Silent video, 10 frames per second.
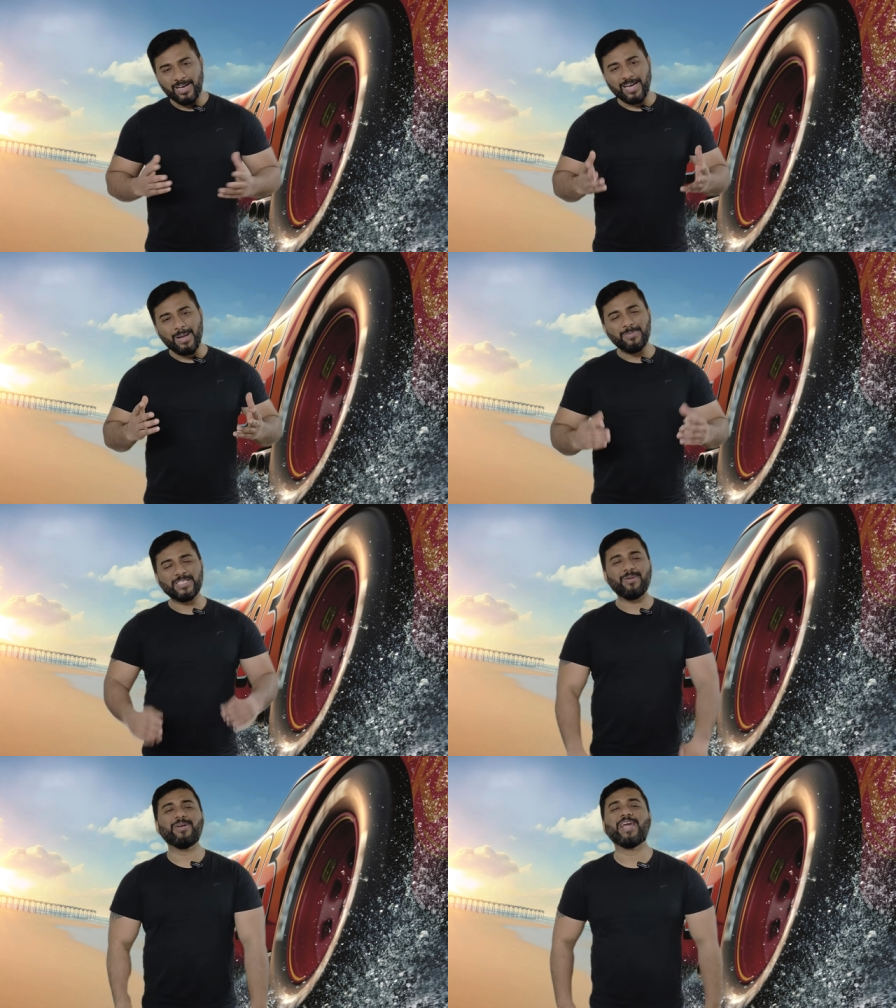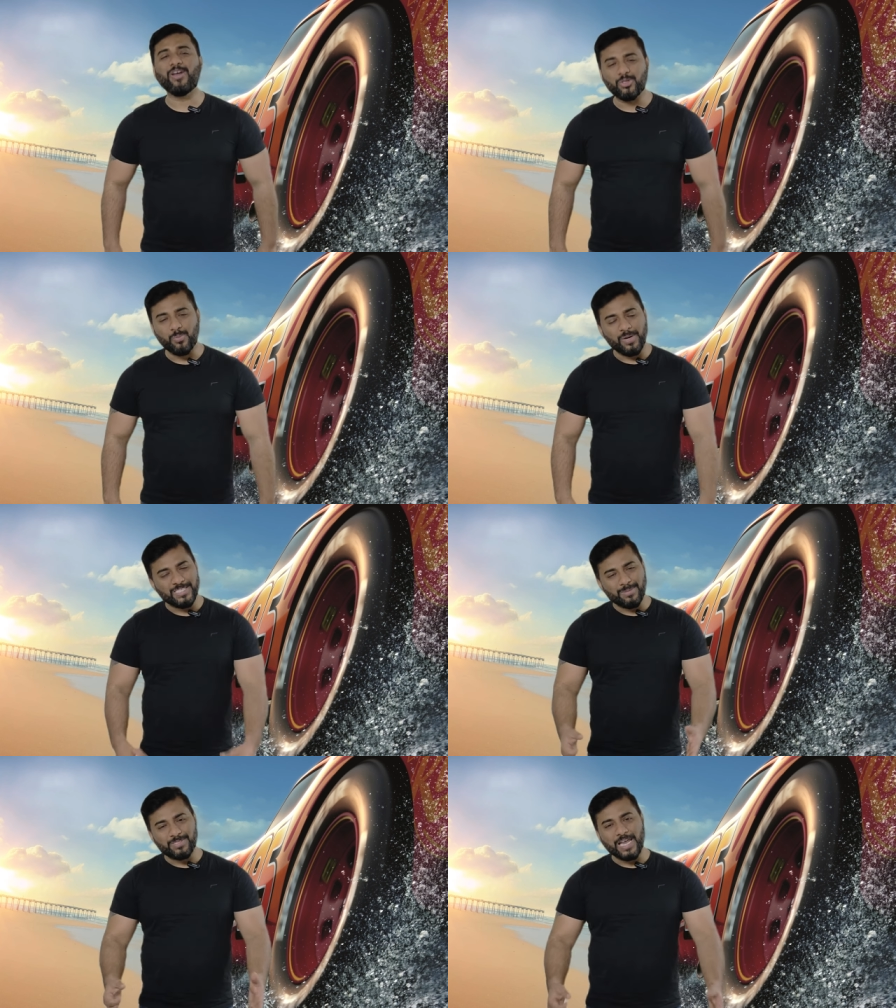और अगर आपके चैनल में नए हो तो
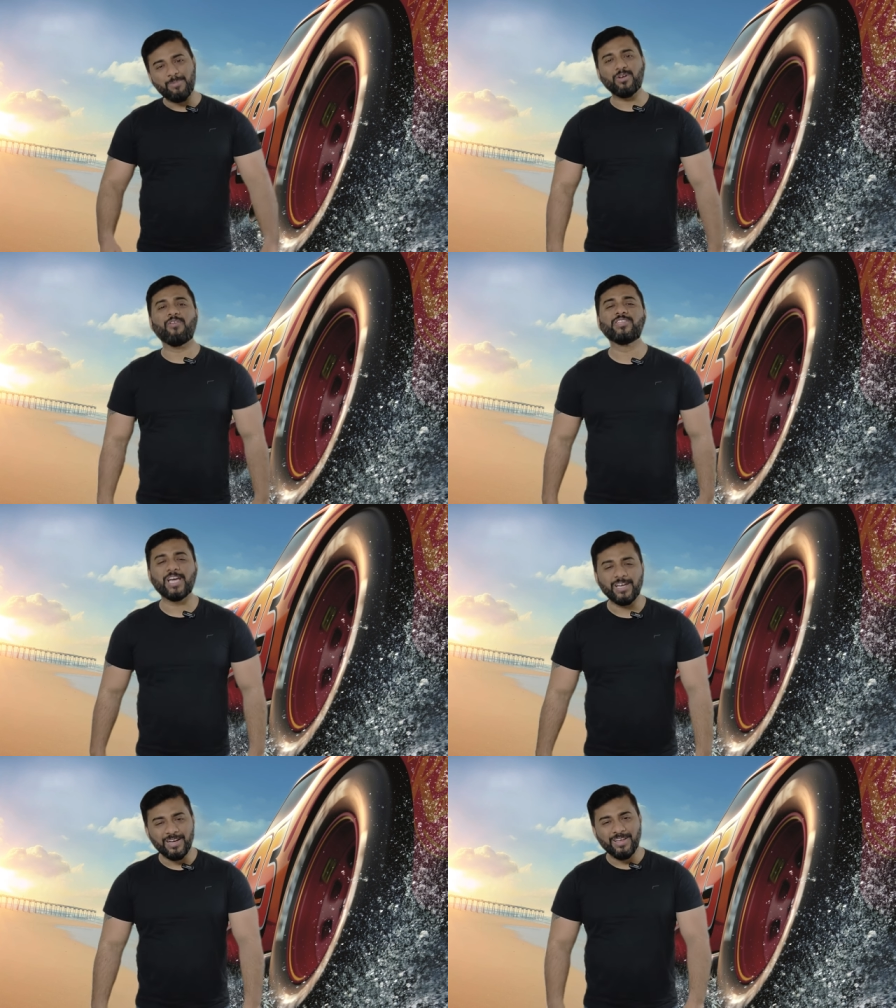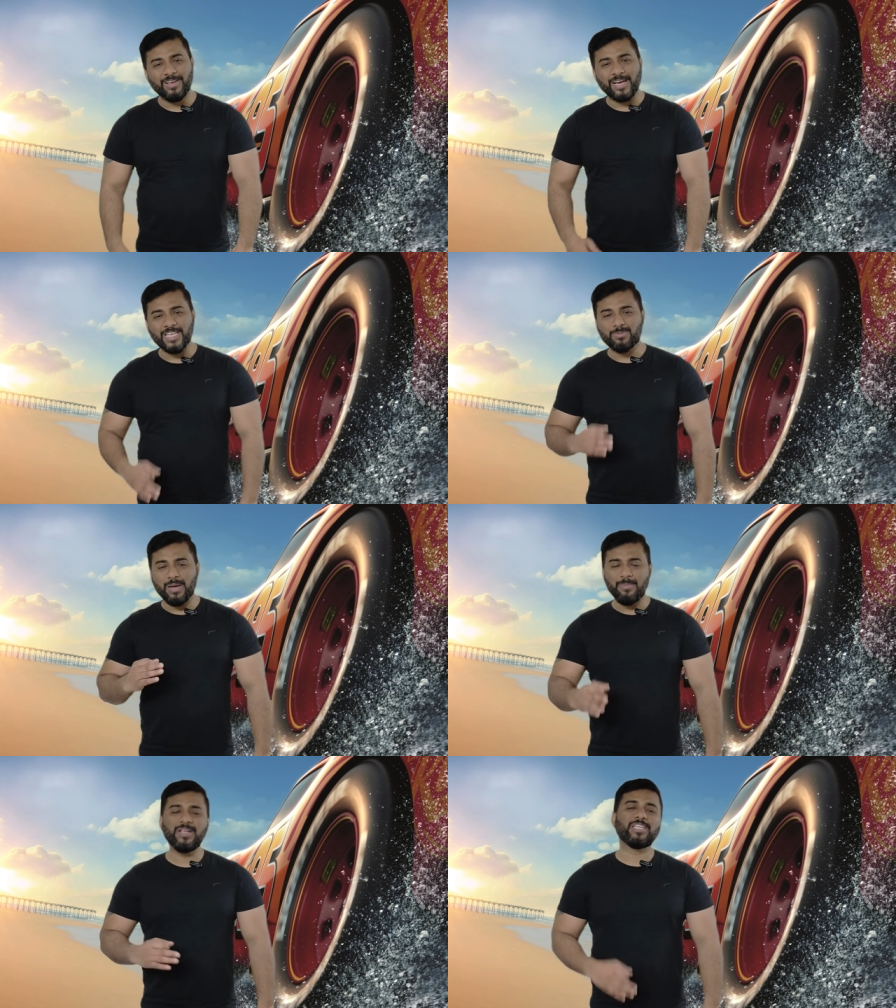प्लीज़ सब्सक्राइब टू अवर चैनल
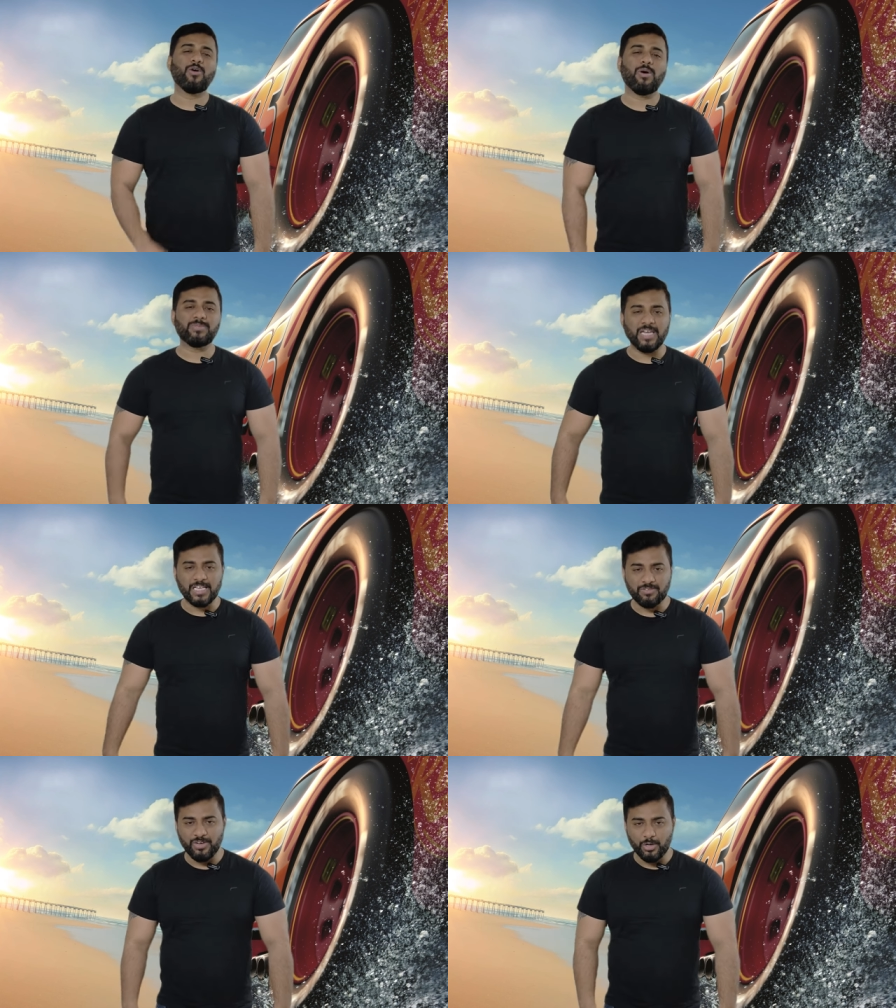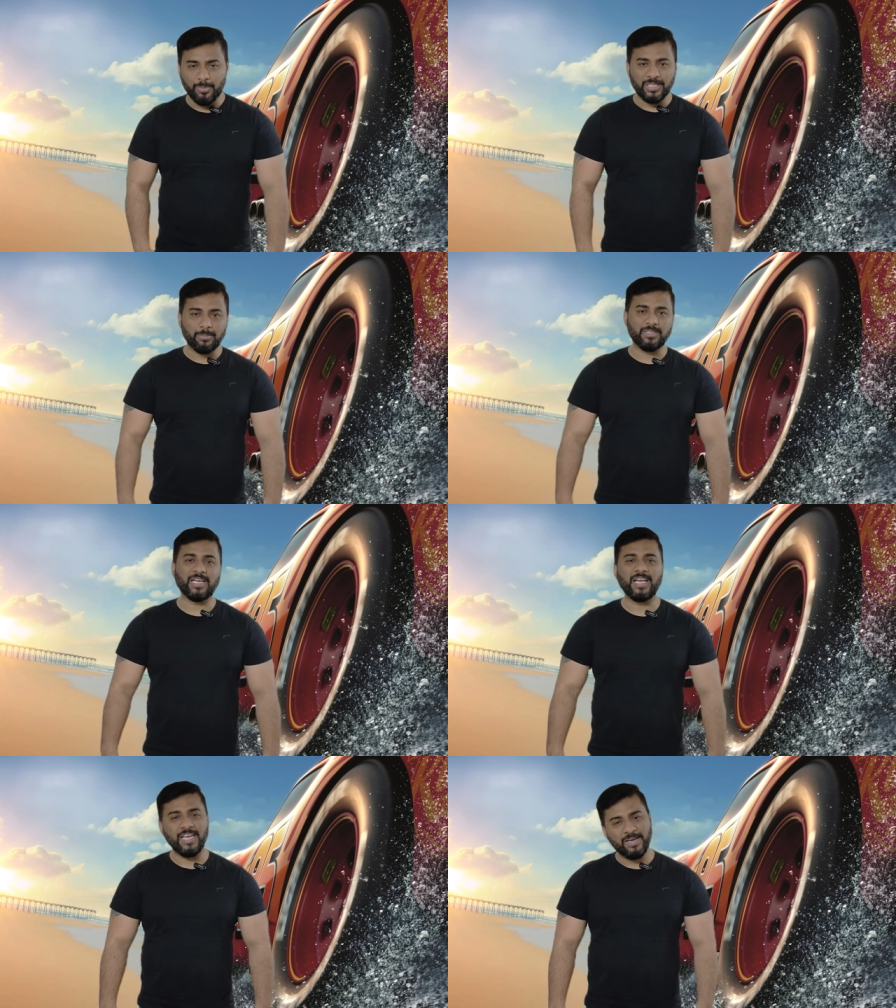गाइज मैं मिलता हूँ आपसे नेक्स्ट वीडियो में तब
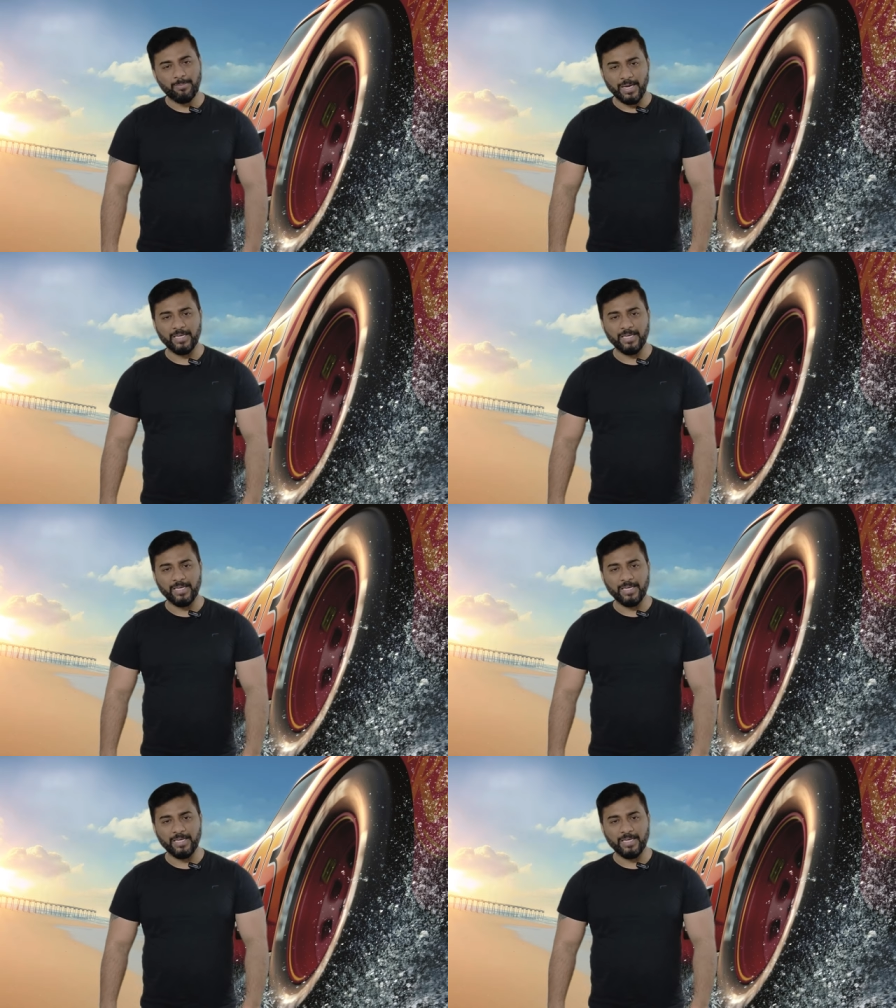तक ले